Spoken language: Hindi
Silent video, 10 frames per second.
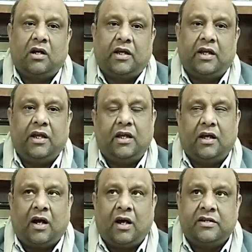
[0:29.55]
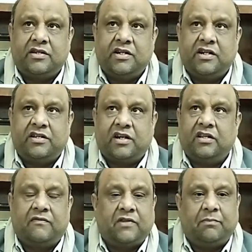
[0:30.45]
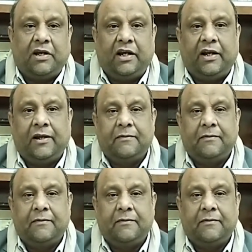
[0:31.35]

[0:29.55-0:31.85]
कि आज से चंद हफ़्ते पहले